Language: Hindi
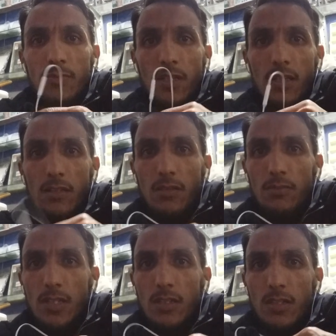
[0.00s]

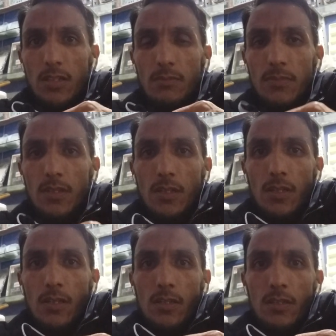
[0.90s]
बसमीम
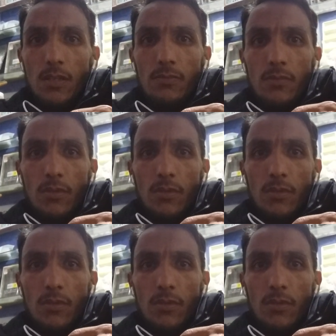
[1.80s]
सब